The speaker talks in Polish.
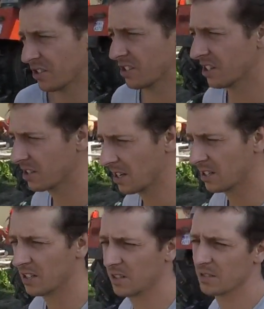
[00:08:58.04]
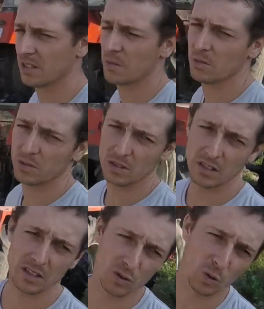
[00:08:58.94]
troszeczkę trzeba się albo
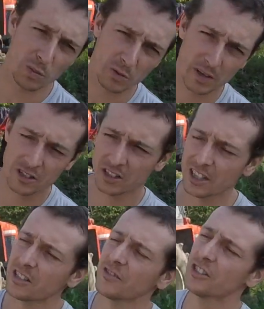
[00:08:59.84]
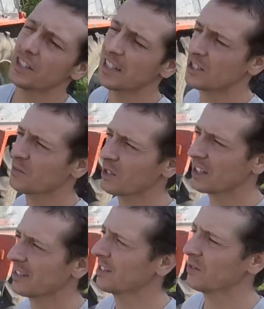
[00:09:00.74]
je dokupić paszę. Także widzicie, każdy
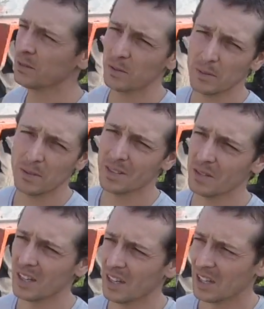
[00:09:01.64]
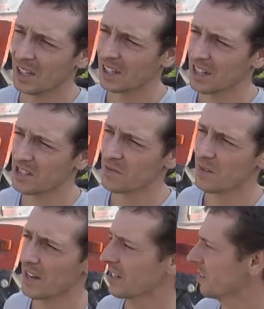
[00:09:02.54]
boryka się ze swoimi problemami. Każdy
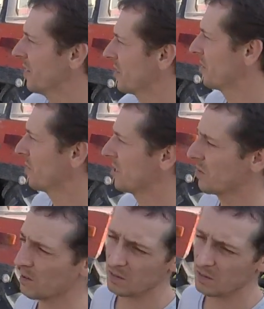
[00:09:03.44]
ma jakieś większe, mniejsze